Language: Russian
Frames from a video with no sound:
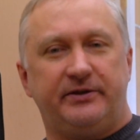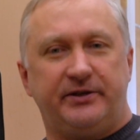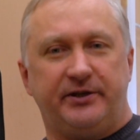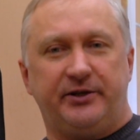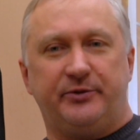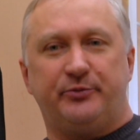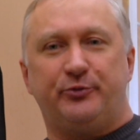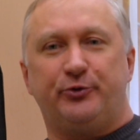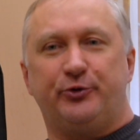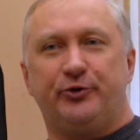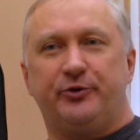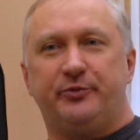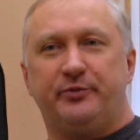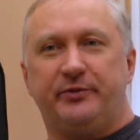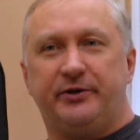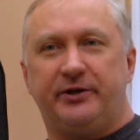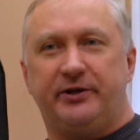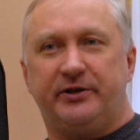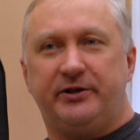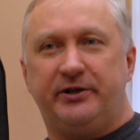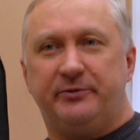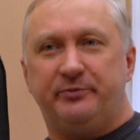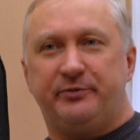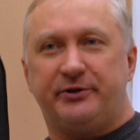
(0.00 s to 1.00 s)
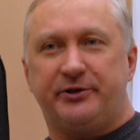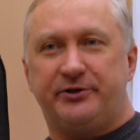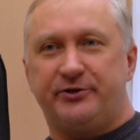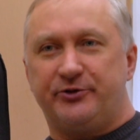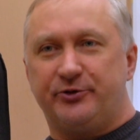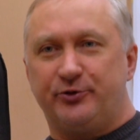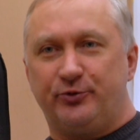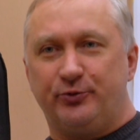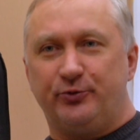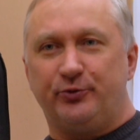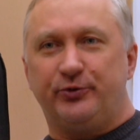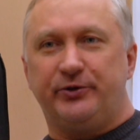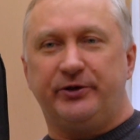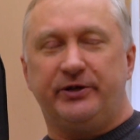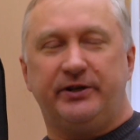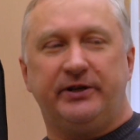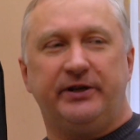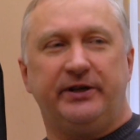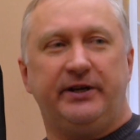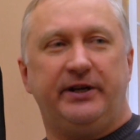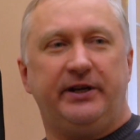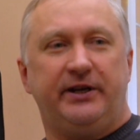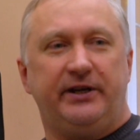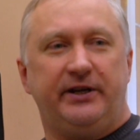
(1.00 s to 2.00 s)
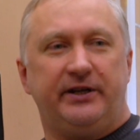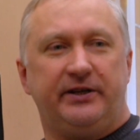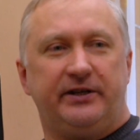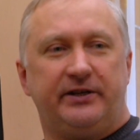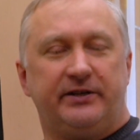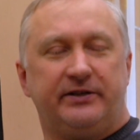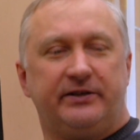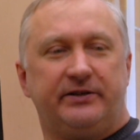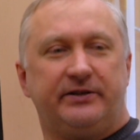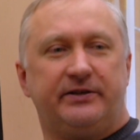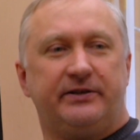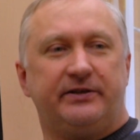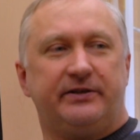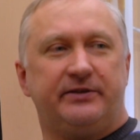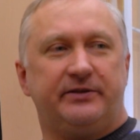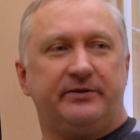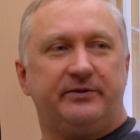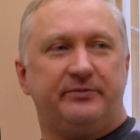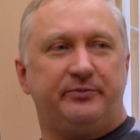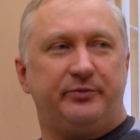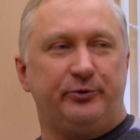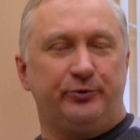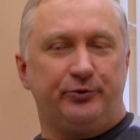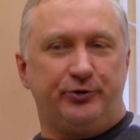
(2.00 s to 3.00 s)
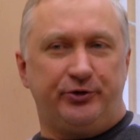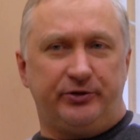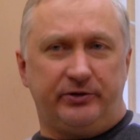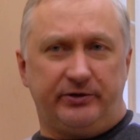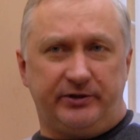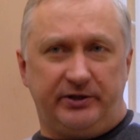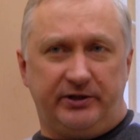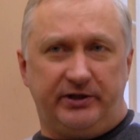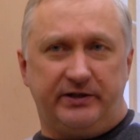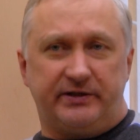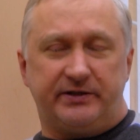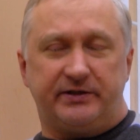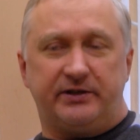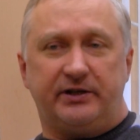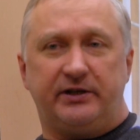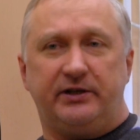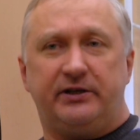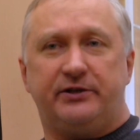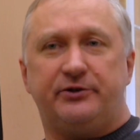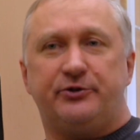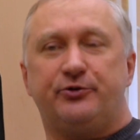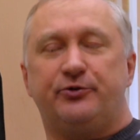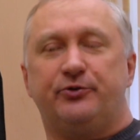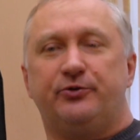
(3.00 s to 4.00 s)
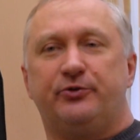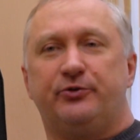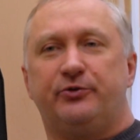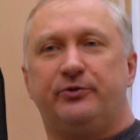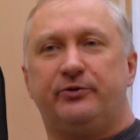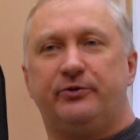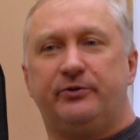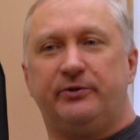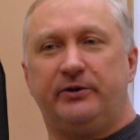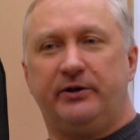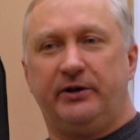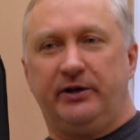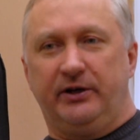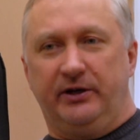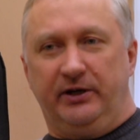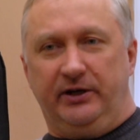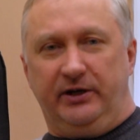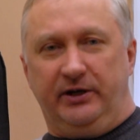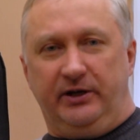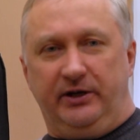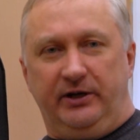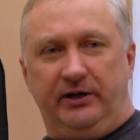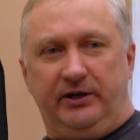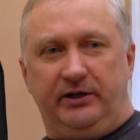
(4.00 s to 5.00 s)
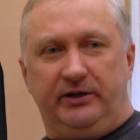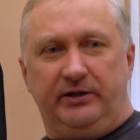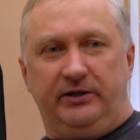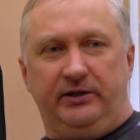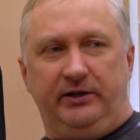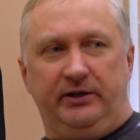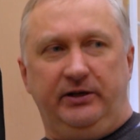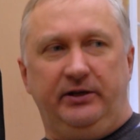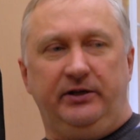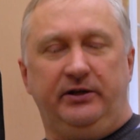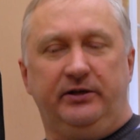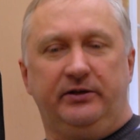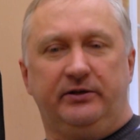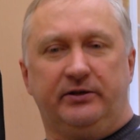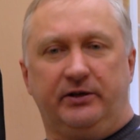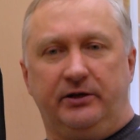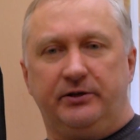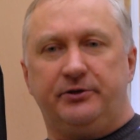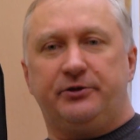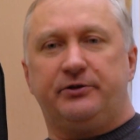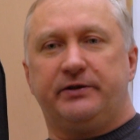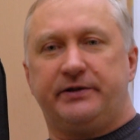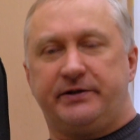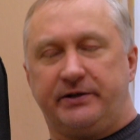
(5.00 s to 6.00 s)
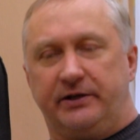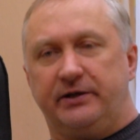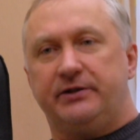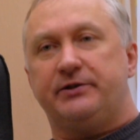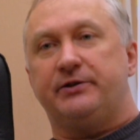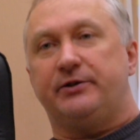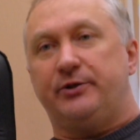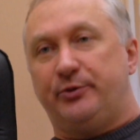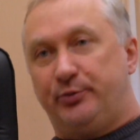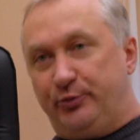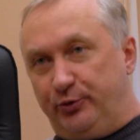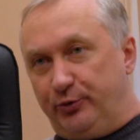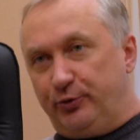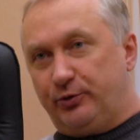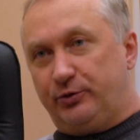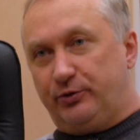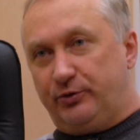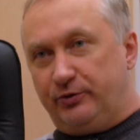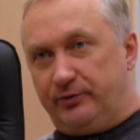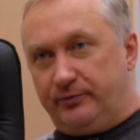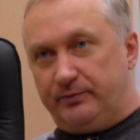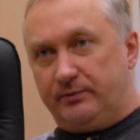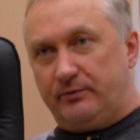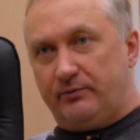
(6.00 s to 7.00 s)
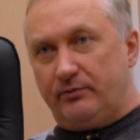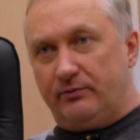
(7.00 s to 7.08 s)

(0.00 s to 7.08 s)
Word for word: требуемые процедуры, э, получил регистрацию и начал искать работу.